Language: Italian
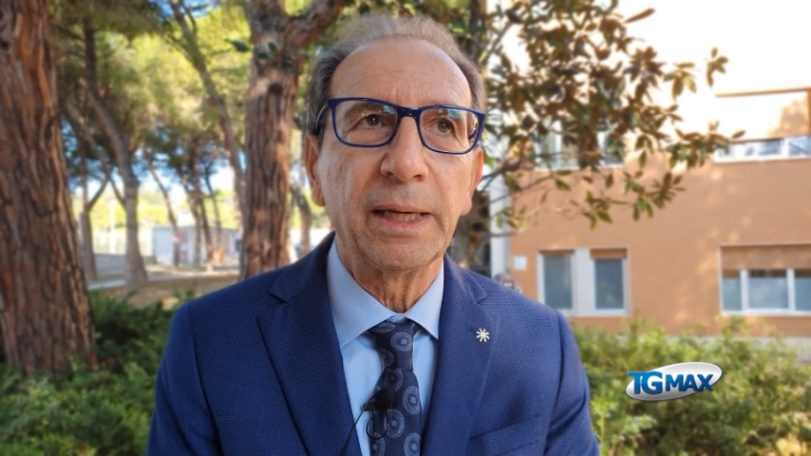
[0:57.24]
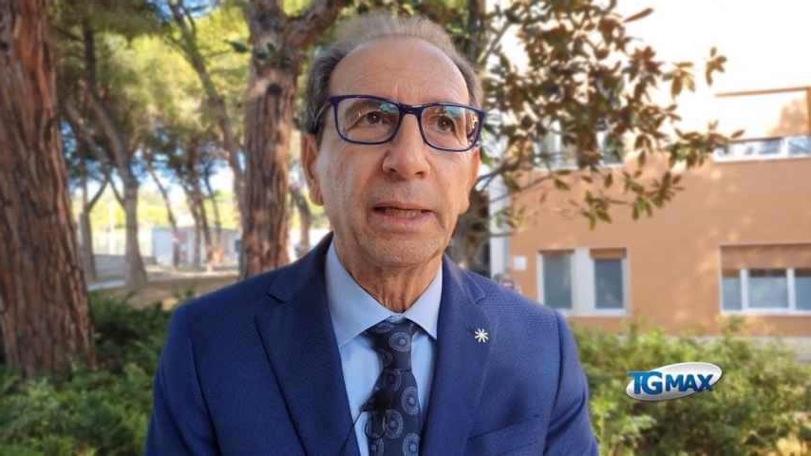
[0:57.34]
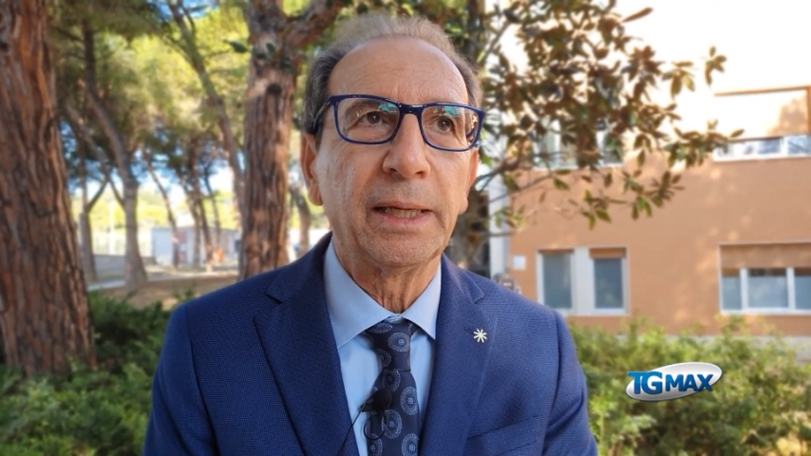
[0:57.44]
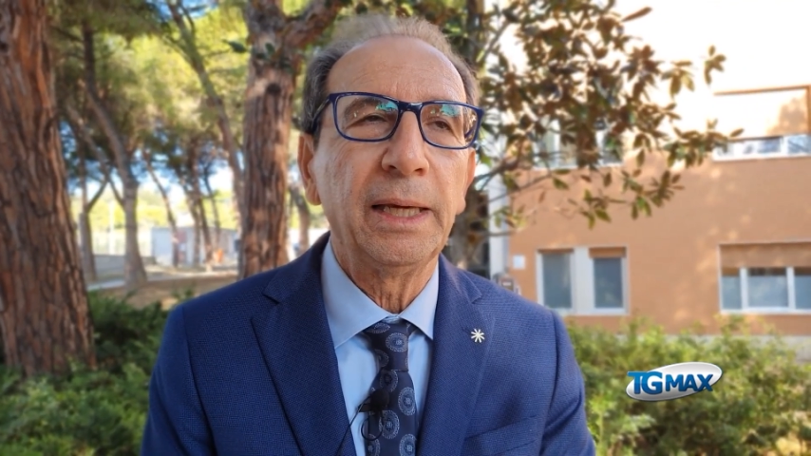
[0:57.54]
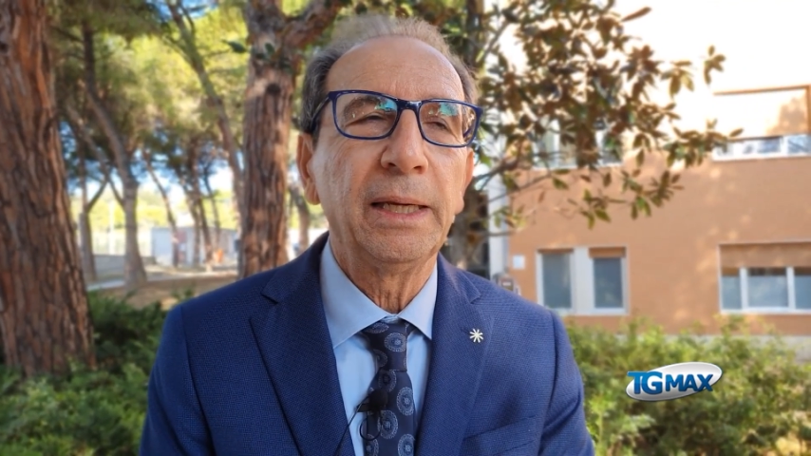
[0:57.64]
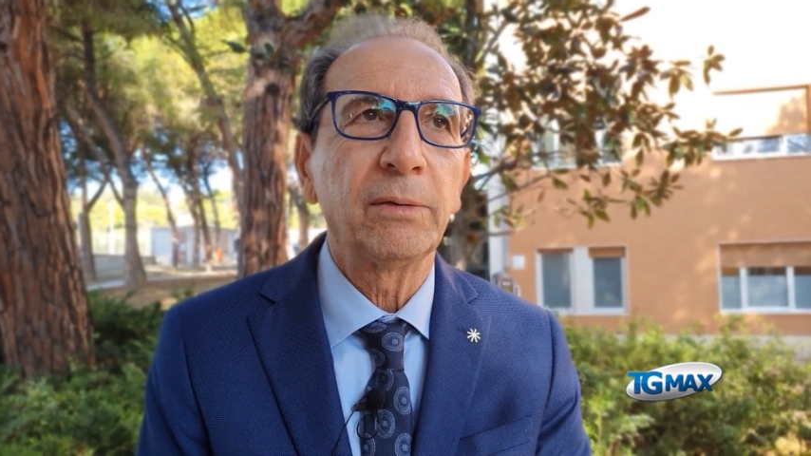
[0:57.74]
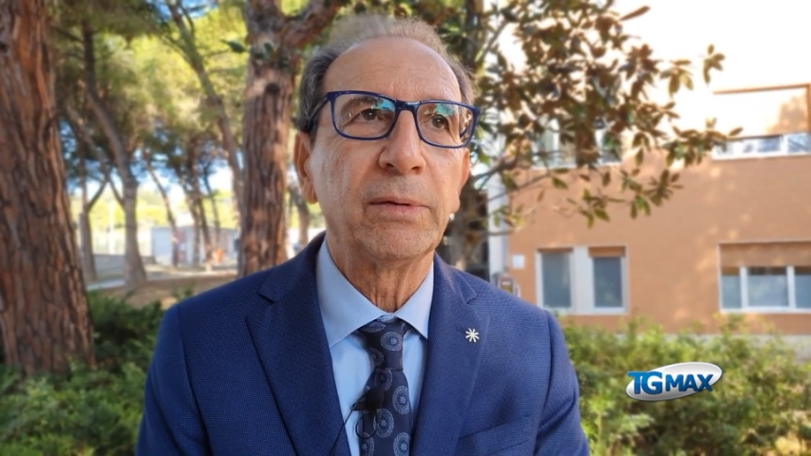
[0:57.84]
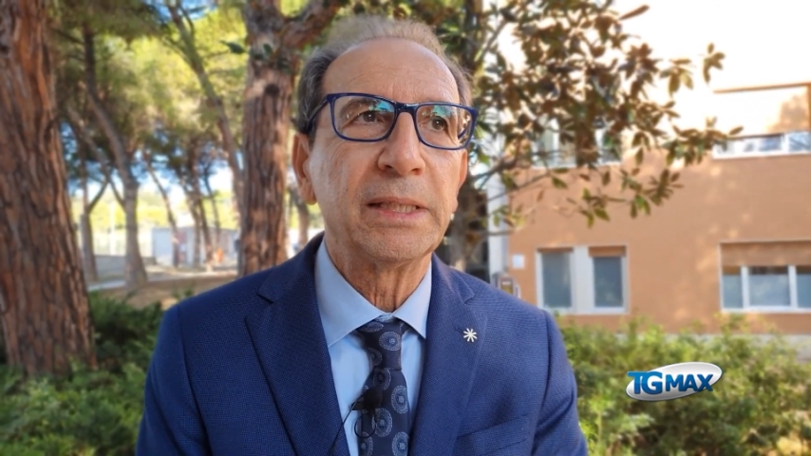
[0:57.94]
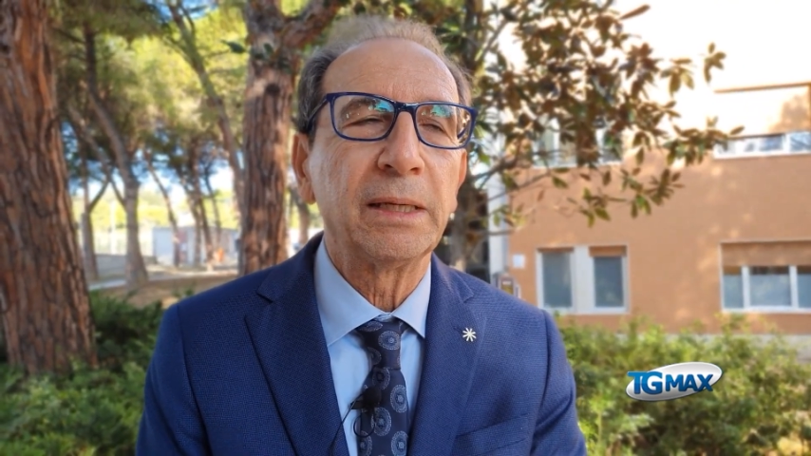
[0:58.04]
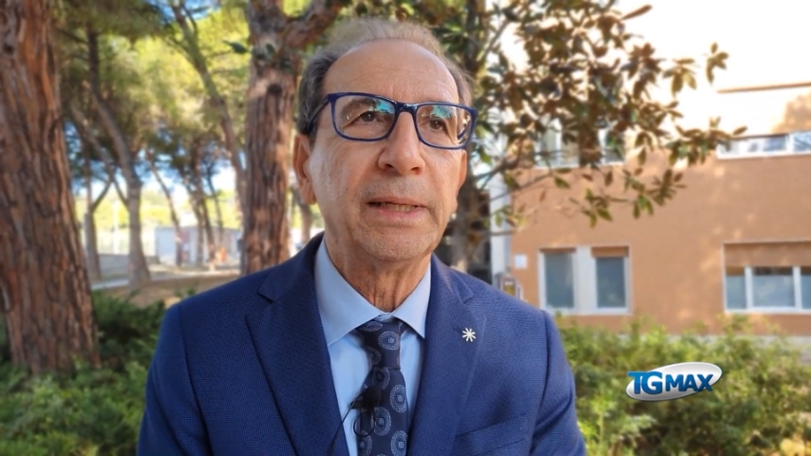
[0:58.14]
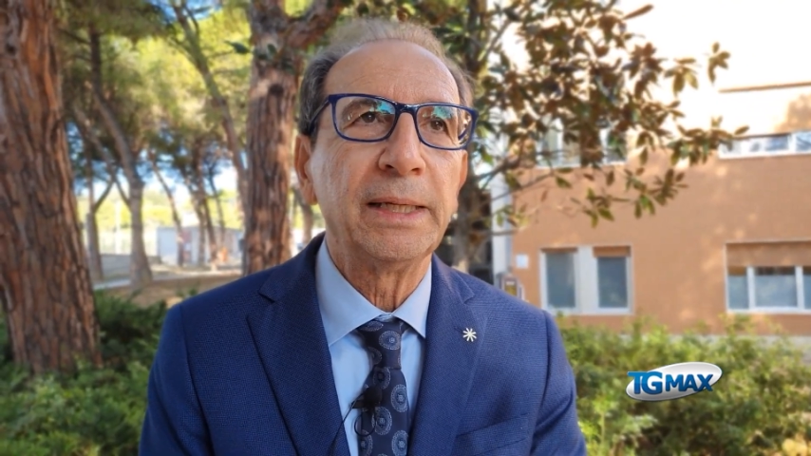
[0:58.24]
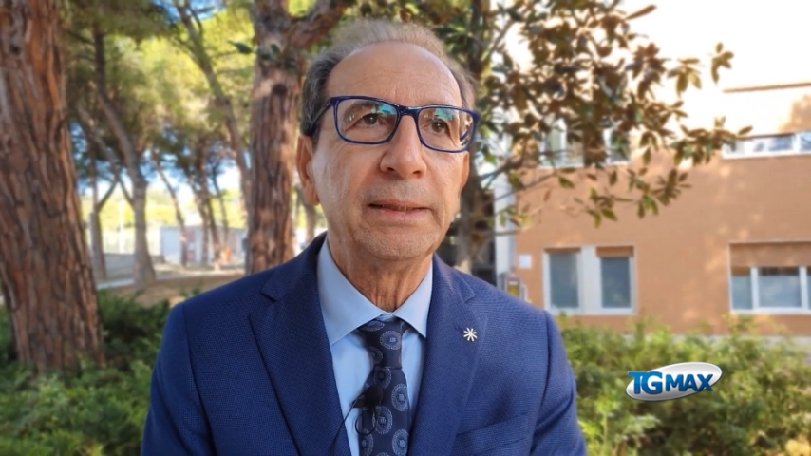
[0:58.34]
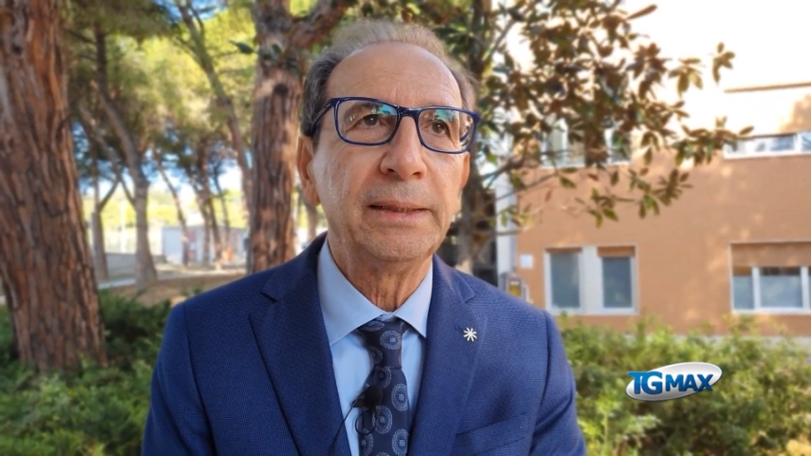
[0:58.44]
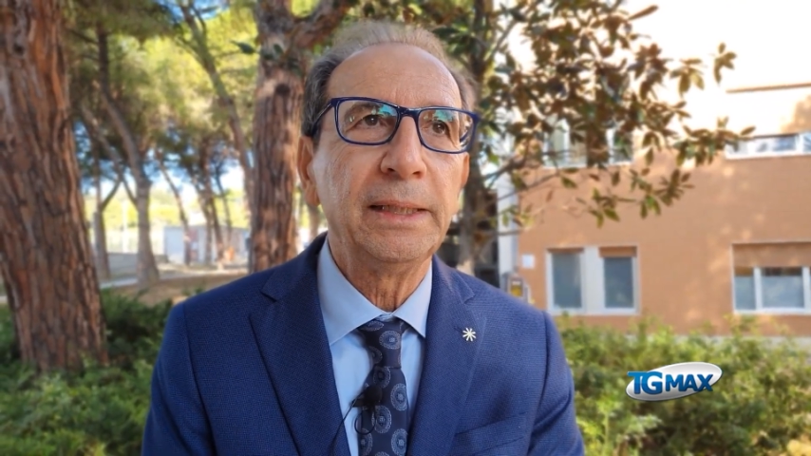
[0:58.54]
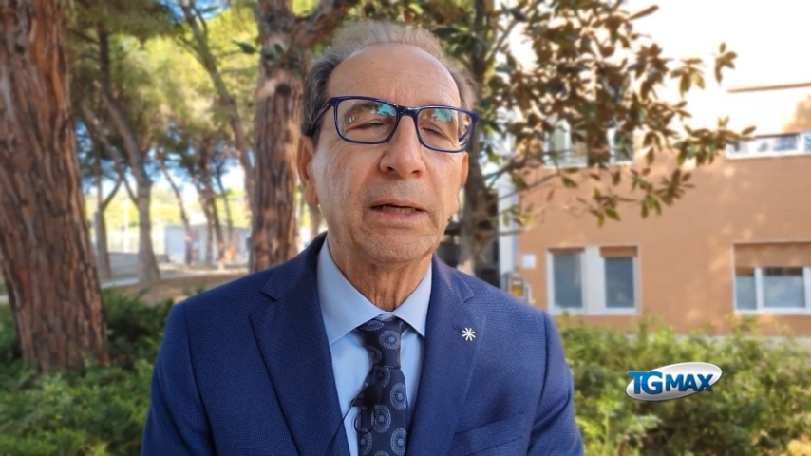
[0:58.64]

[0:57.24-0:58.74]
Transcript: che questa malattia,